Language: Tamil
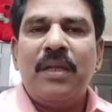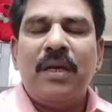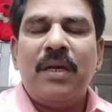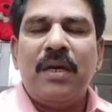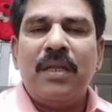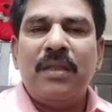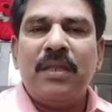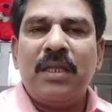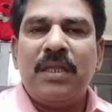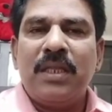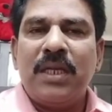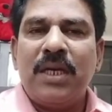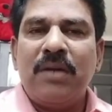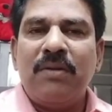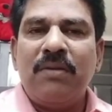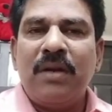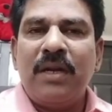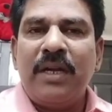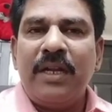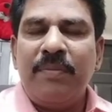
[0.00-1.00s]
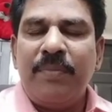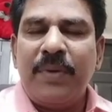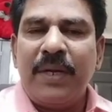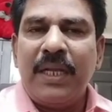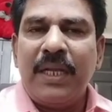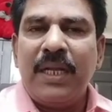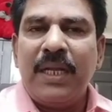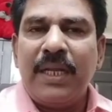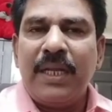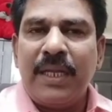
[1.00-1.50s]
அந்த தகவல்கள்
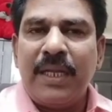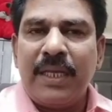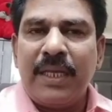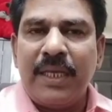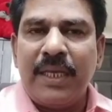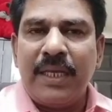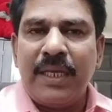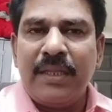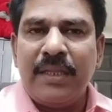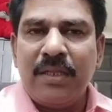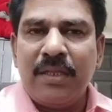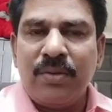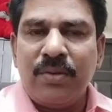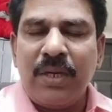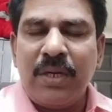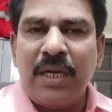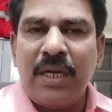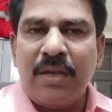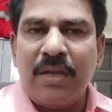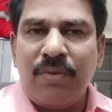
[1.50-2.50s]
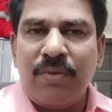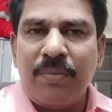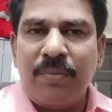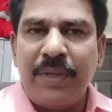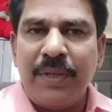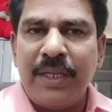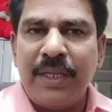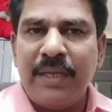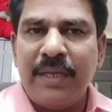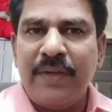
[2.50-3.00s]
அடிப்படையில் இன்றைக்கி இந்த துறையில் நான் ஒரு
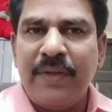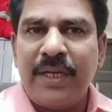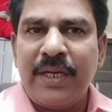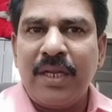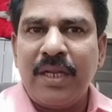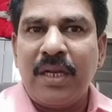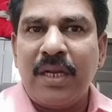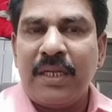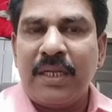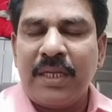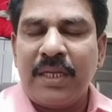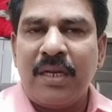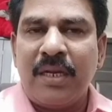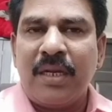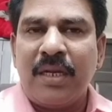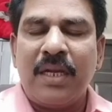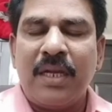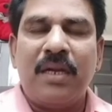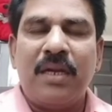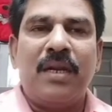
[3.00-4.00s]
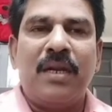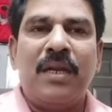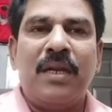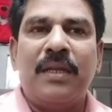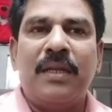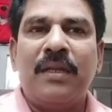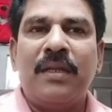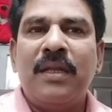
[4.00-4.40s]
பெரிய வெற்றியாளர் இருக்கிற காரணம்னா